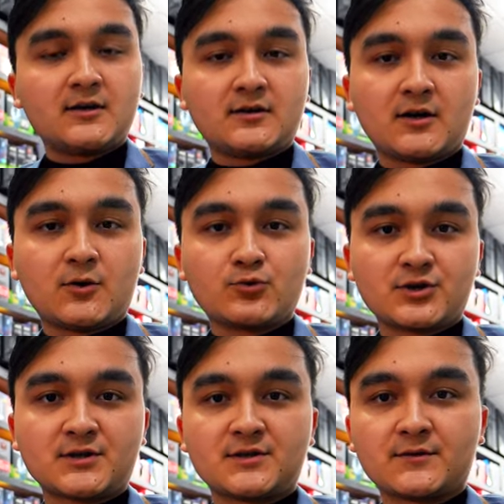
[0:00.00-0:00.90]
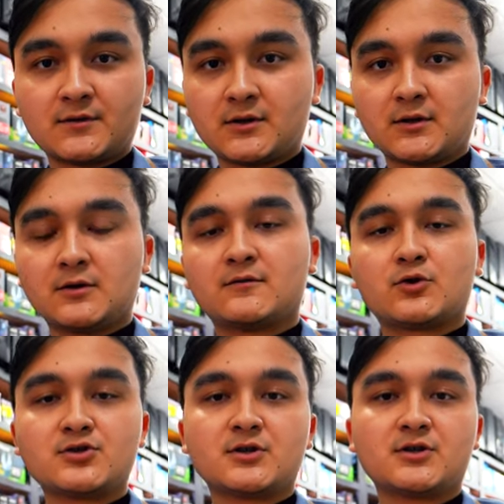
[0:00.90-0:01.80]
Я участвовал в
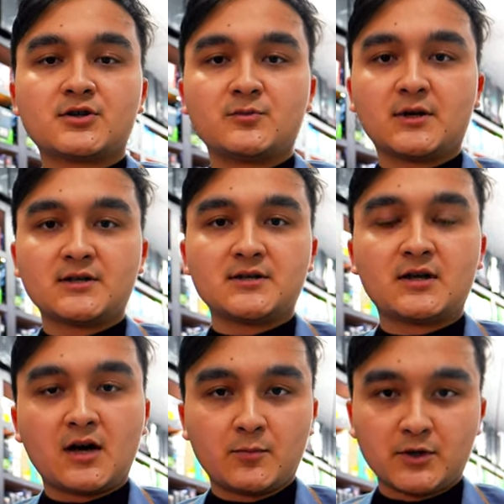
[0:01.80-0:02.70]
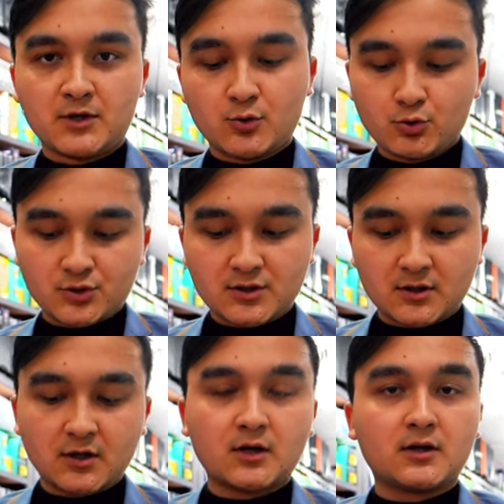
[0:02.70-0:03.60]
розыгрыше магазина APG а Уст
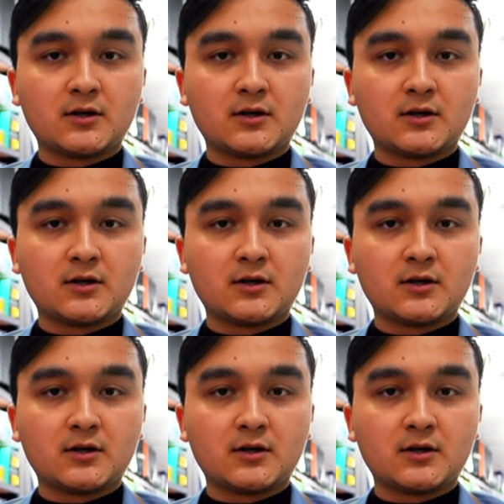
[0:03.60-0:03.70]
а,